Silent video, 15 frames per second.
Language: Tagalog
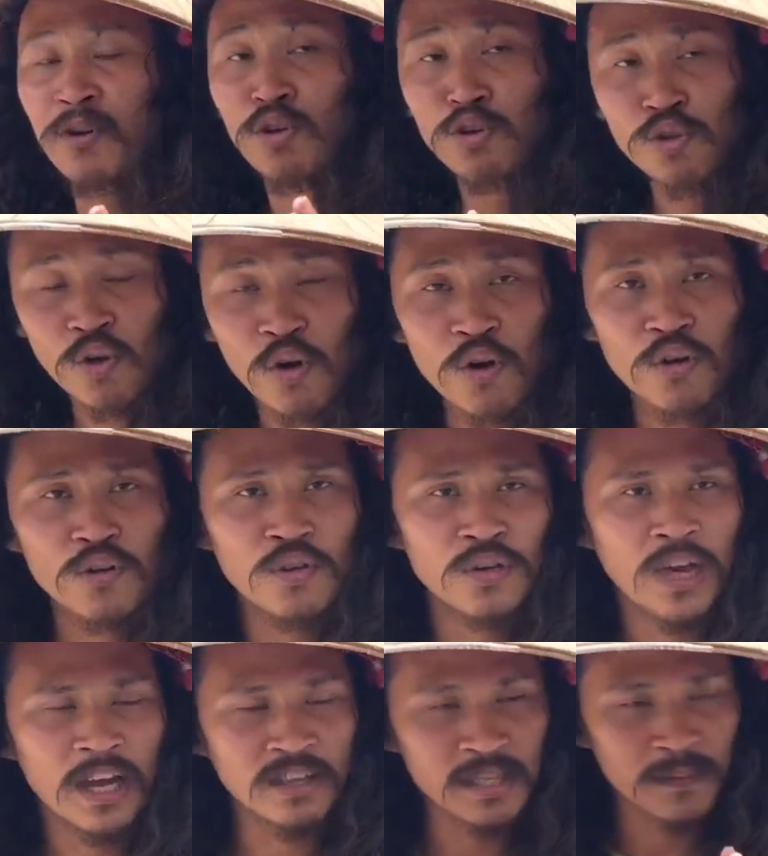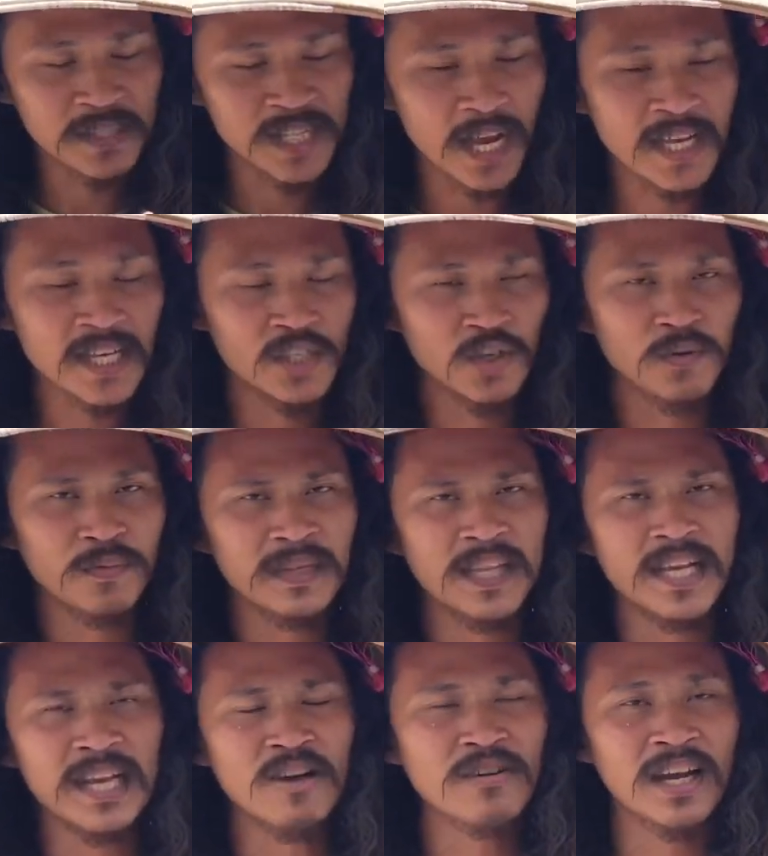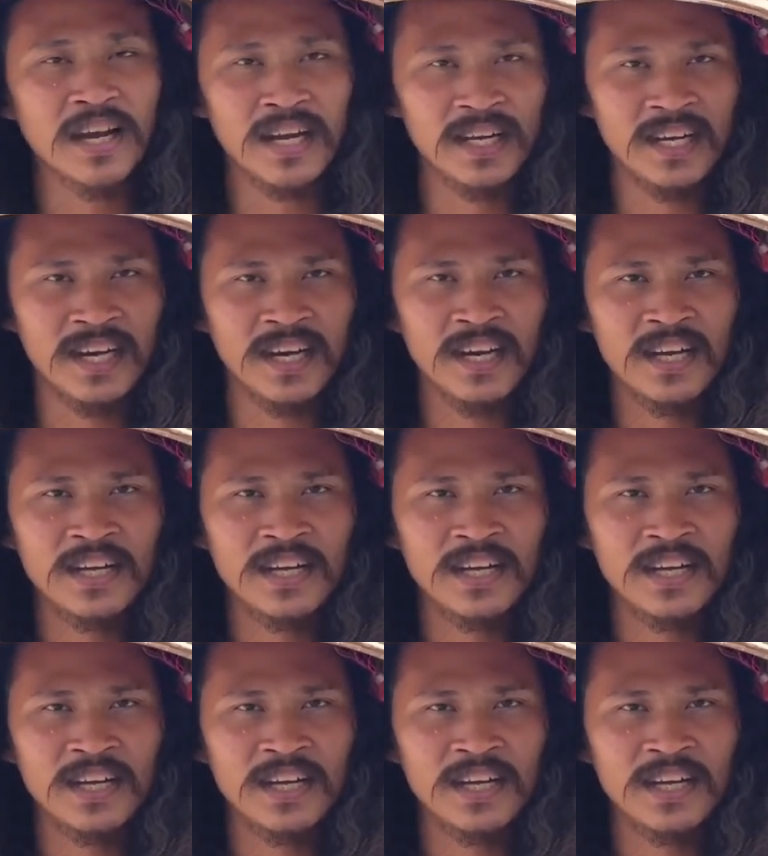Luzon, uh, sa Visayas ug Mindanao nga area.